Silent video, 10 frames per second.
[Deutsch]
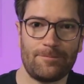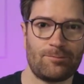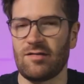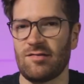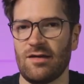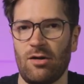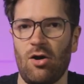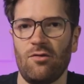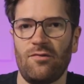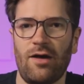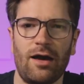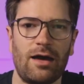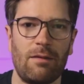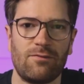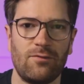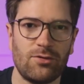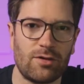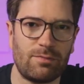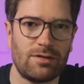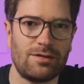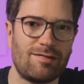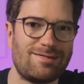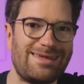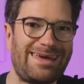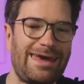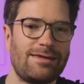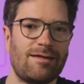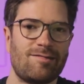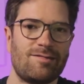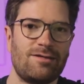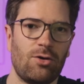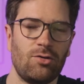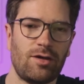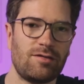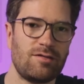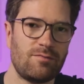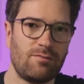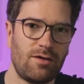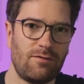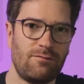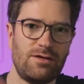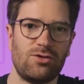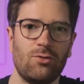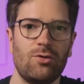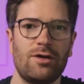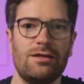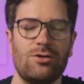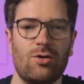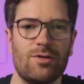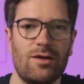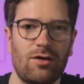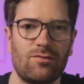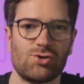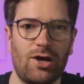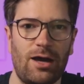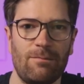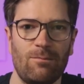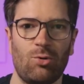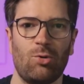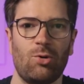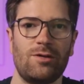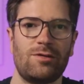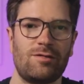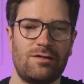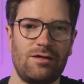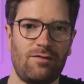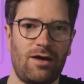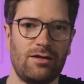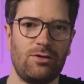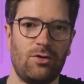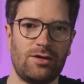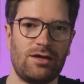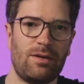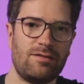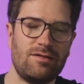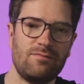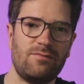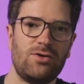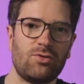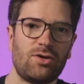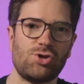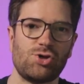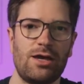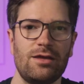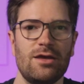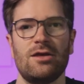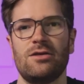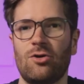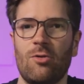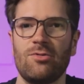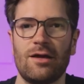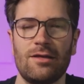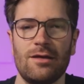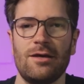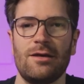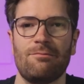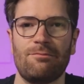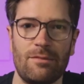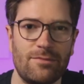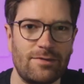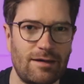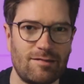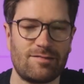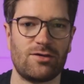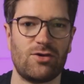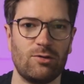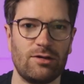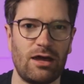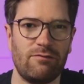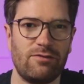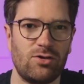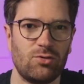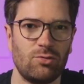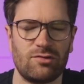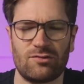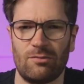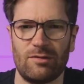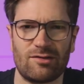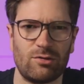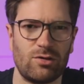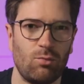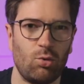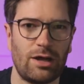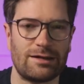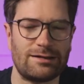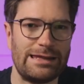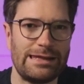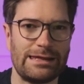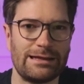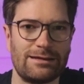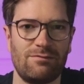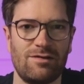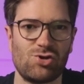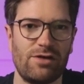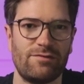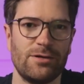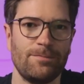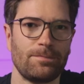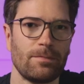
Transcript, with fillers: Falls ihr selber auch Fragen habt, würde ich euch bitten, das direkt jetzt hier unter diesem Video in die Kommentare zu schreiben. Und die Fragen, die heute hier bei diesem Video drin stehen, die kommen dann beim nächsten QA-Video, es kommt jetzt, glaube ich, monatlich, je nachdem, wie ich es schaffe,